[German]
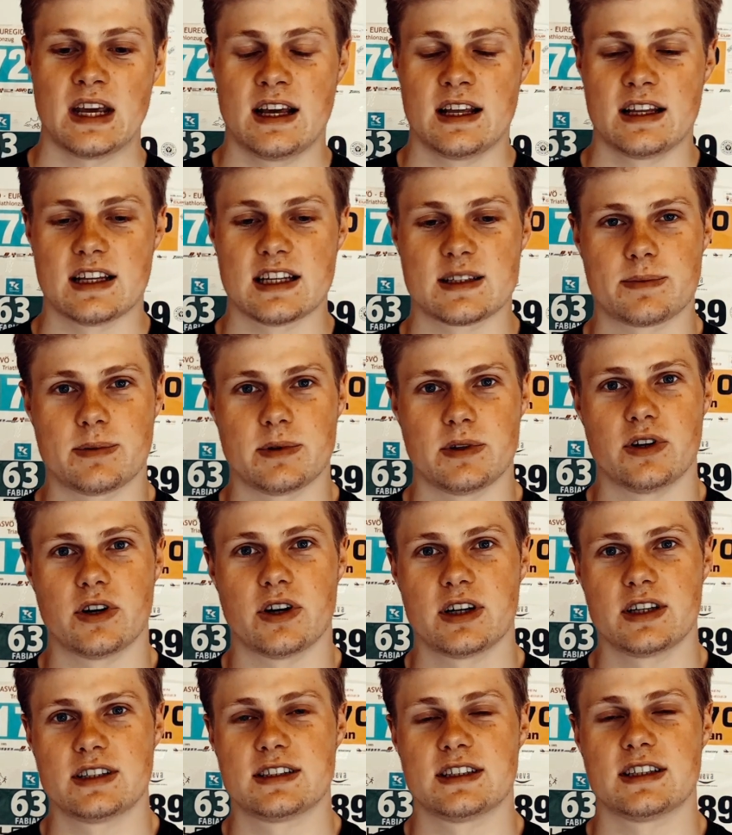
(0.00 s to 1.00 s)
Das
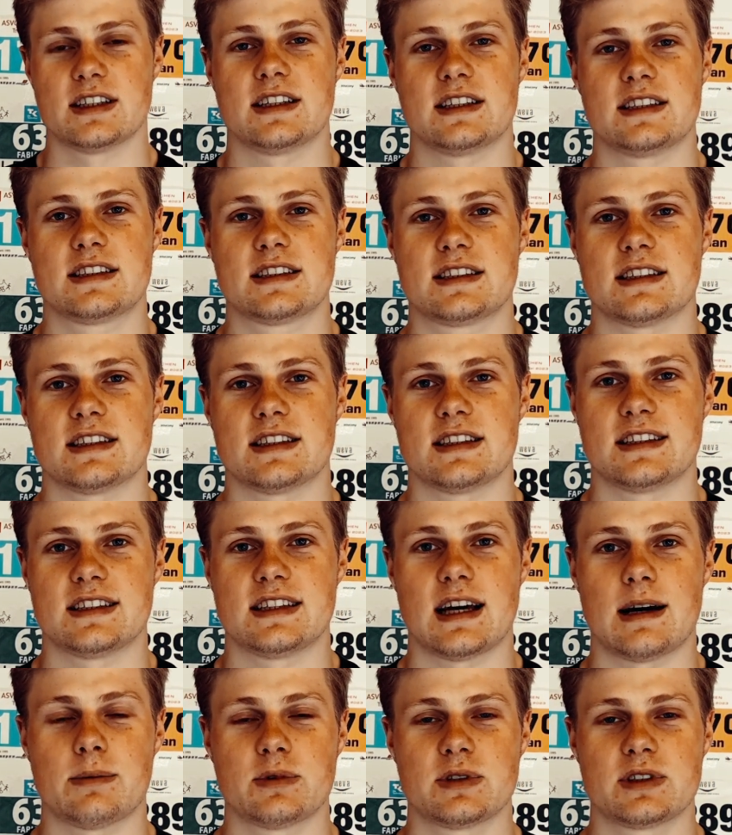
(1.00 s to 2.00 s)
bedeutet, äh,
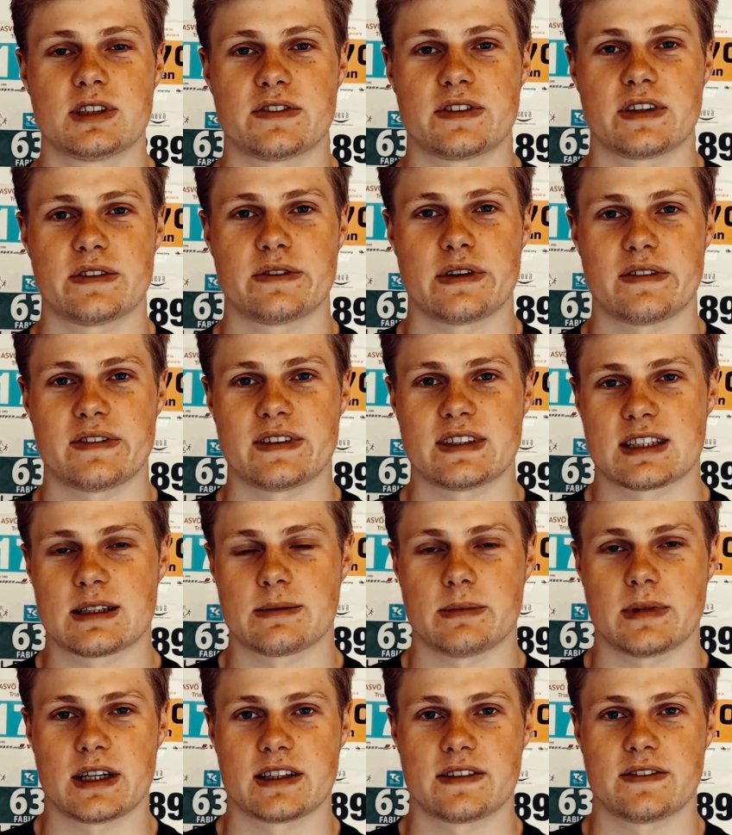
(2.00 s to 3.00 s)
da muss auf jeden Fall was
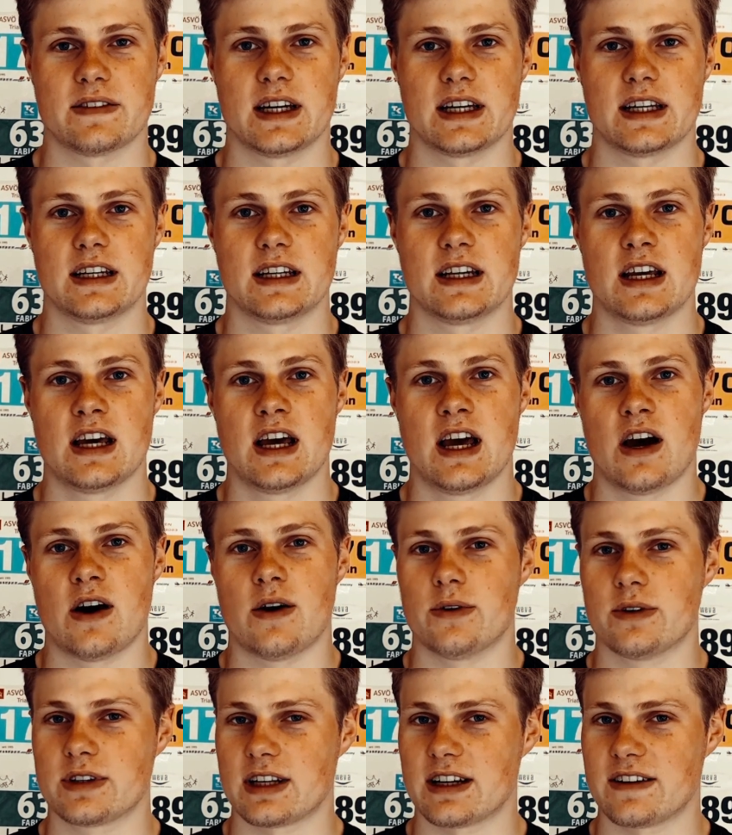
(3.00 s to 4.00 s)
gemacht werden.
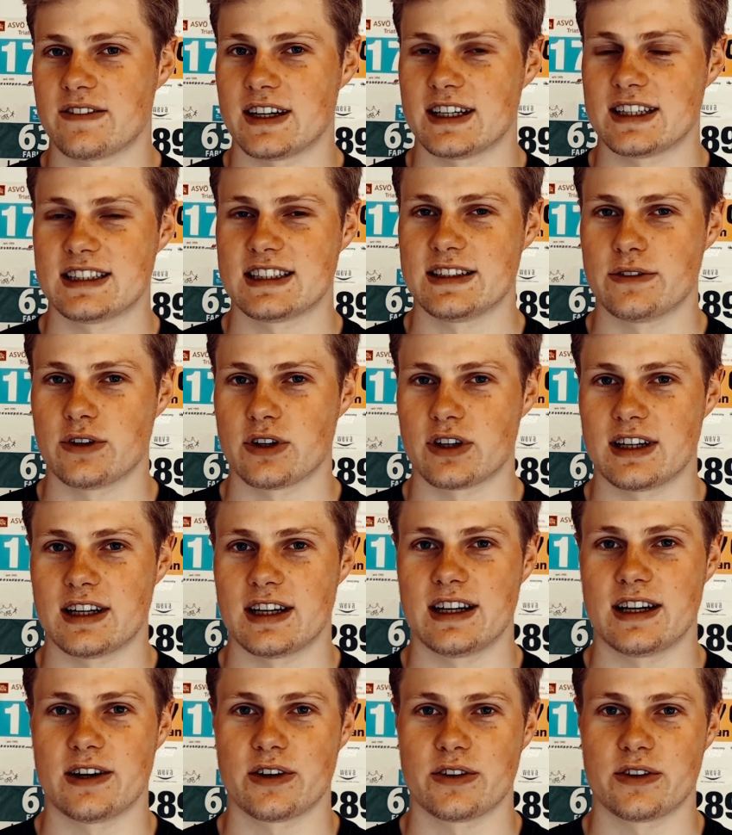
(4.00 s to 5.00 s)
Und dann war ich die Woche
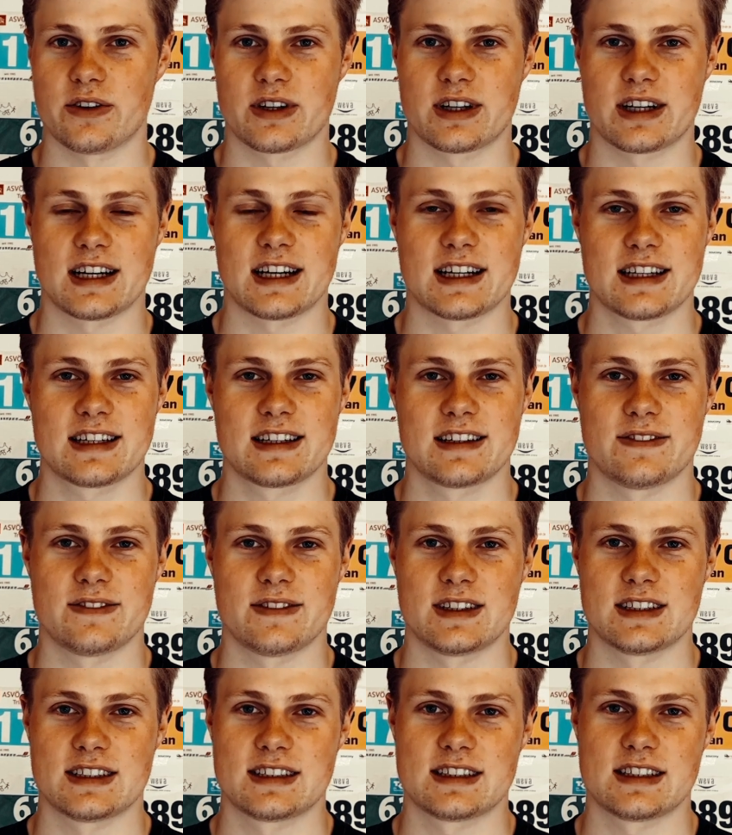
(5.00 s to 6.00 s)
leider auch noch krank,
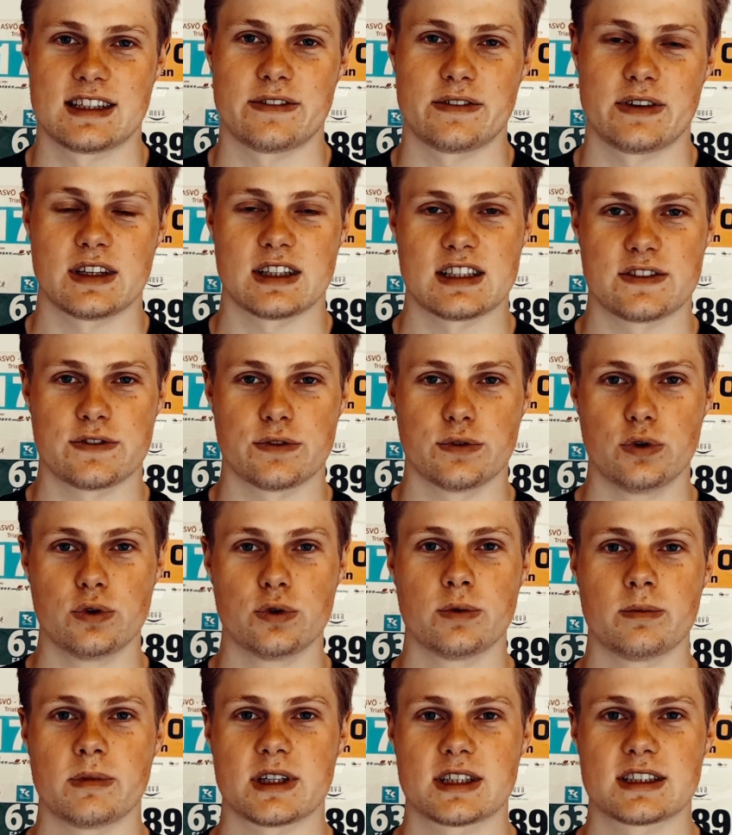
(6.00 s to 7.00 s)
was einfach das
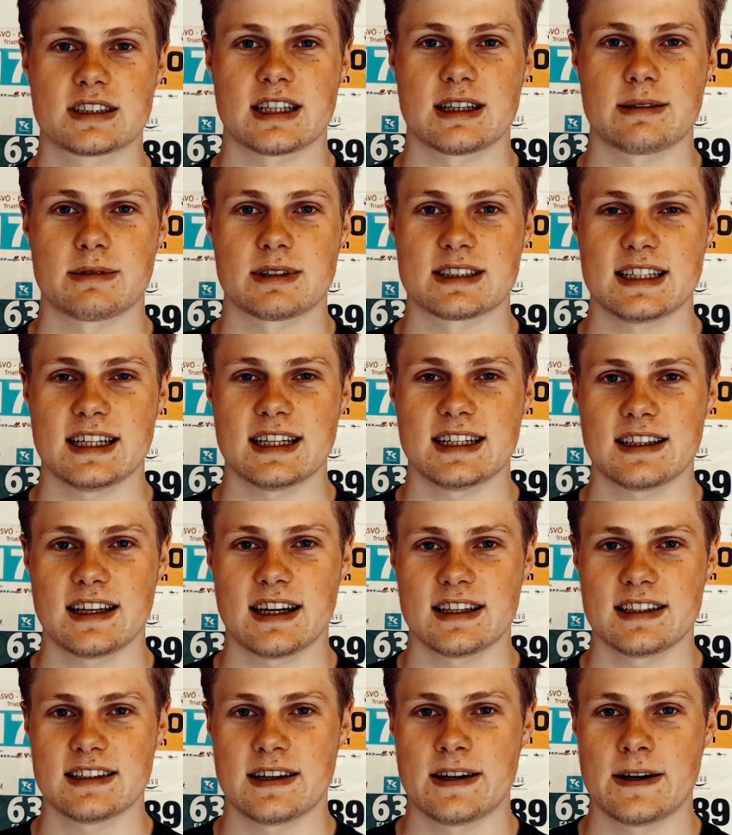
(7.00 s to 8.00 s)
Volumen extrem gesenkt
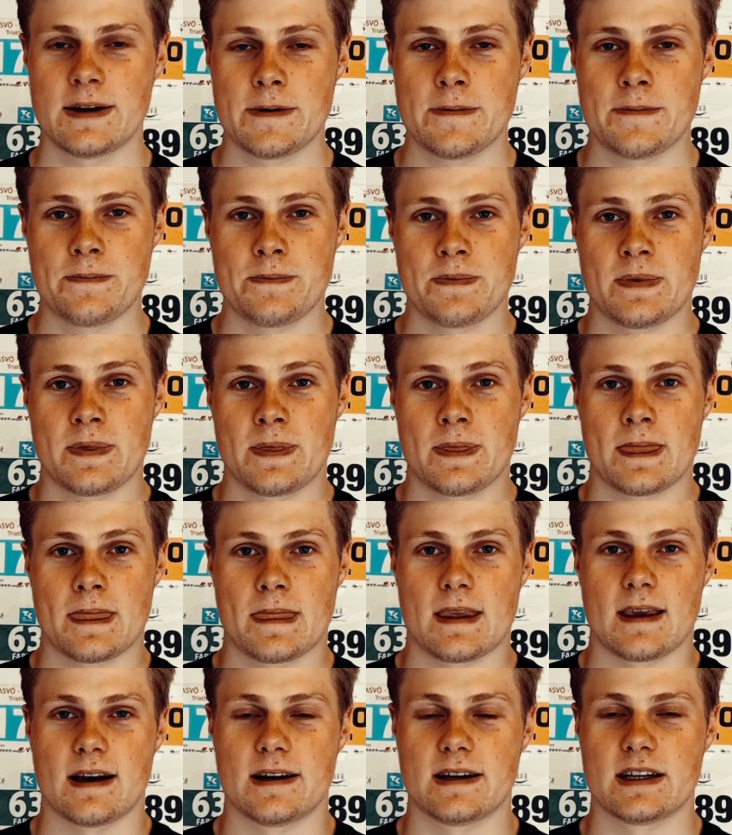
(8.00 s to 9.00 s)
hat.
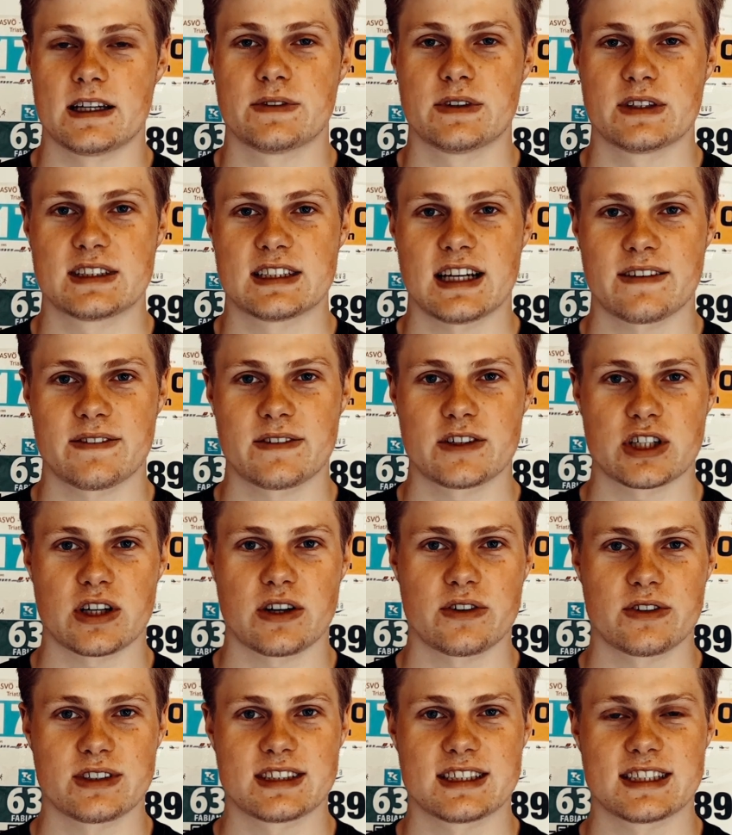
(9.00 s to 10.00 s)
Ja, ich würde sagen, wir
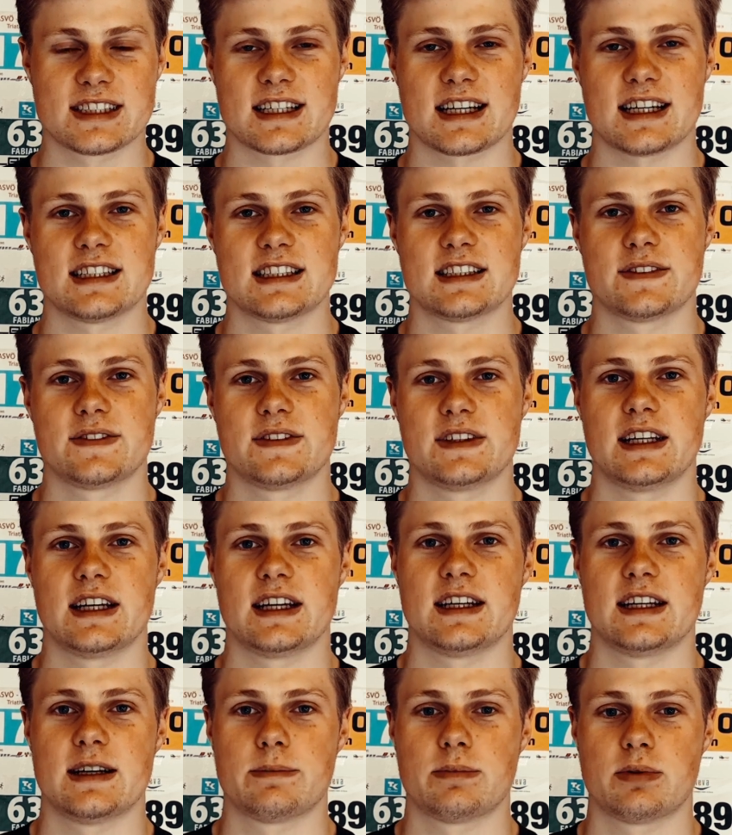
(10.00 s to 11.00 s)
schauen uns das Ganze wieder
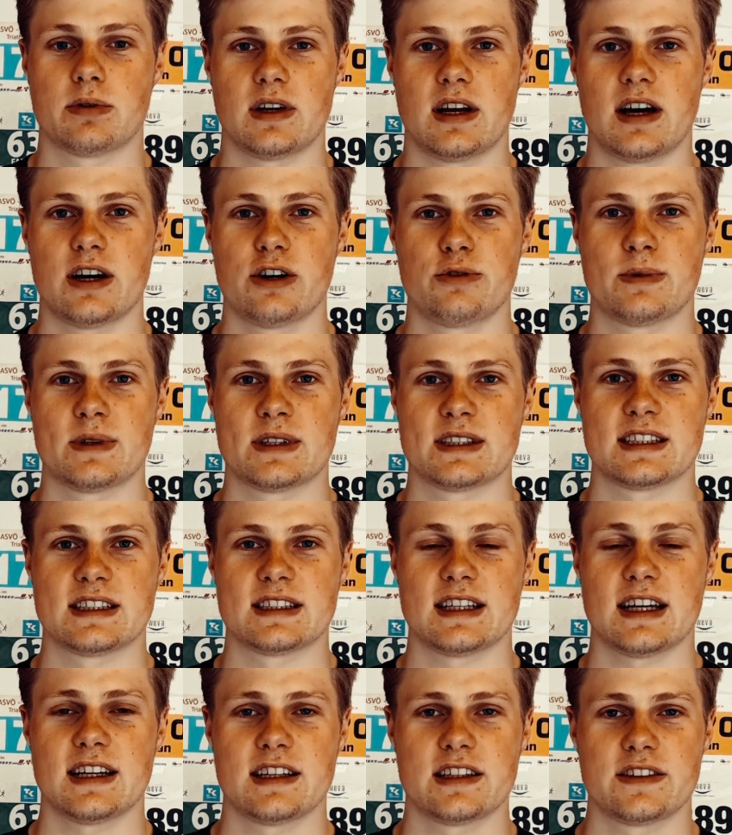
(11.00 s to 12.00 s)
in der
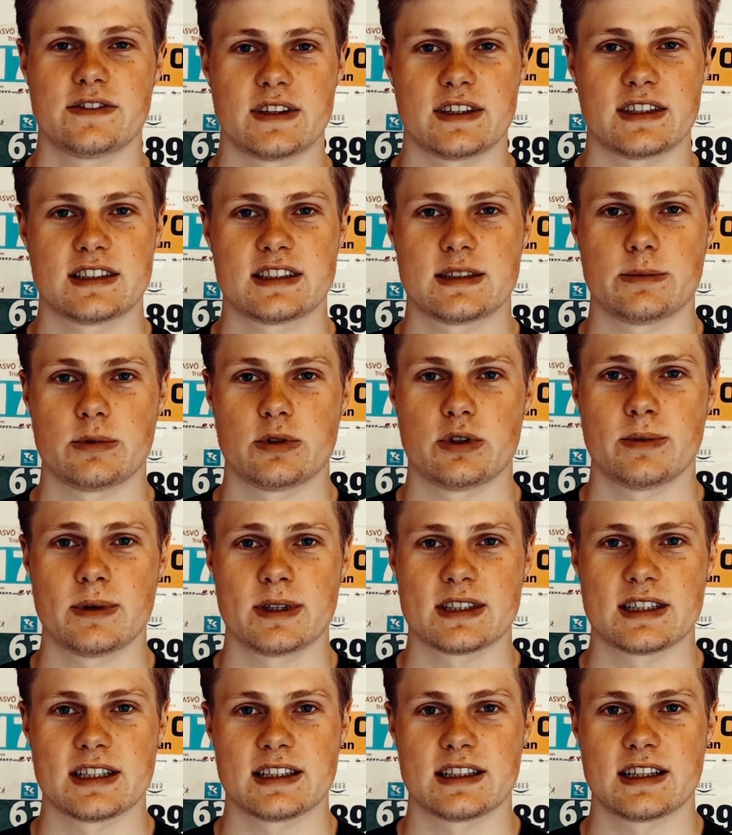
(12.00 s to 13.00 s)
Polarübersicht an. Ich fand es ziemlich
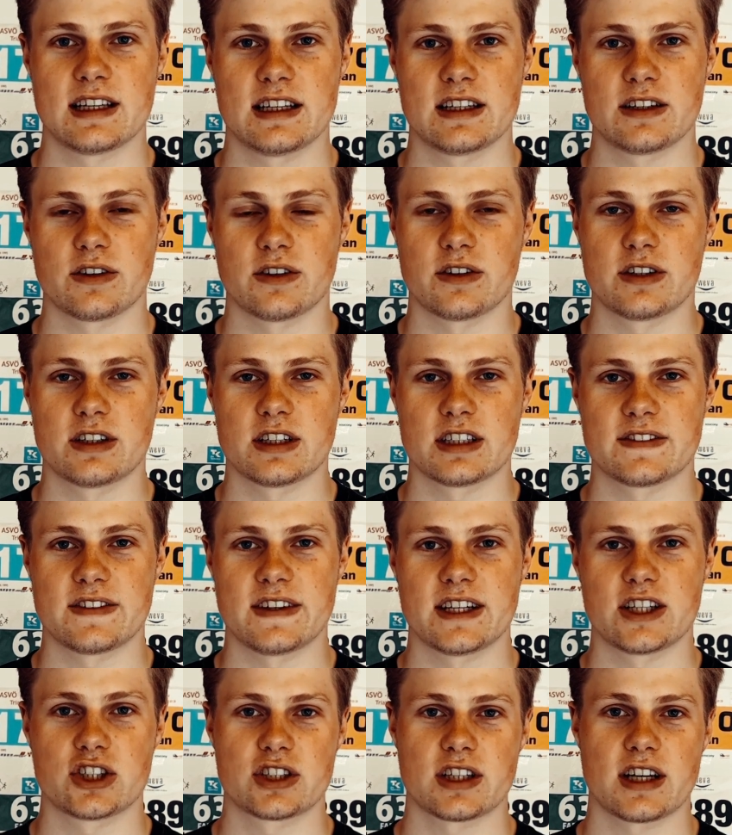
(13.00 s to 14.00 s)
übersichtlich und
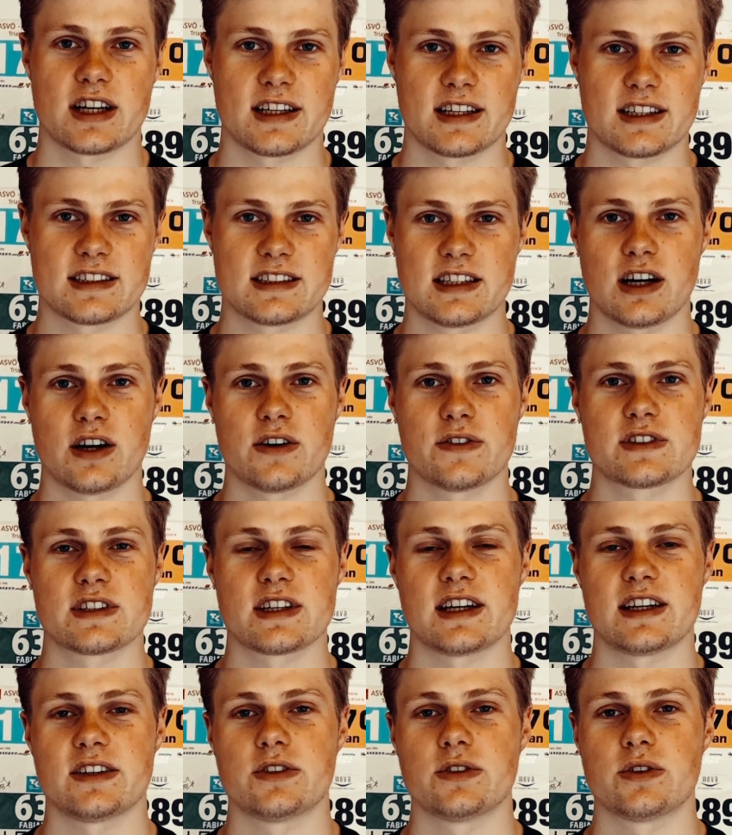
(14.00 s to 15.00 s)
deswegen starte ich jetzt die
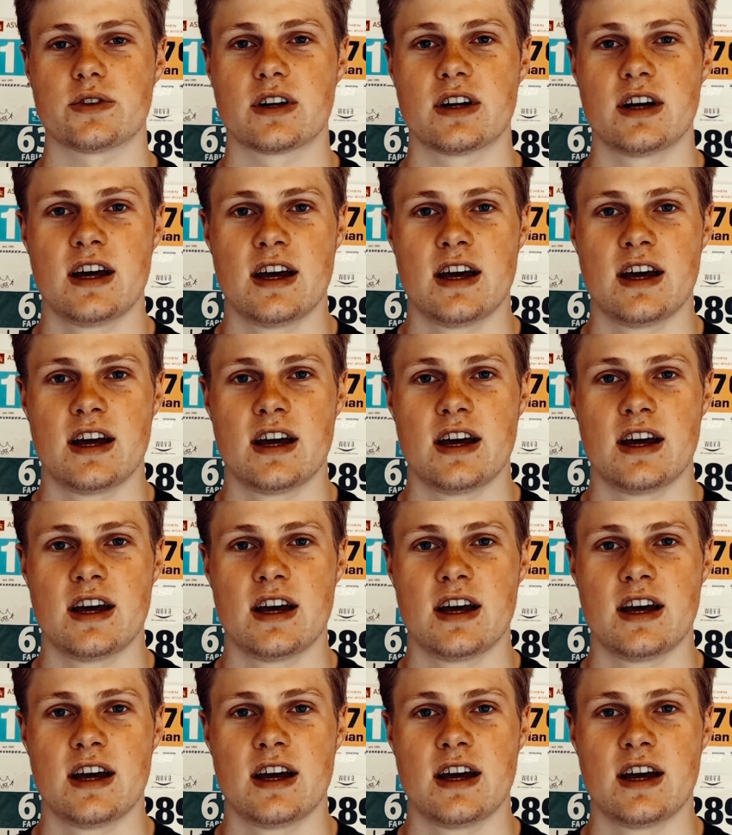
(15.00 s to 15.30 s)
Aufzeichnung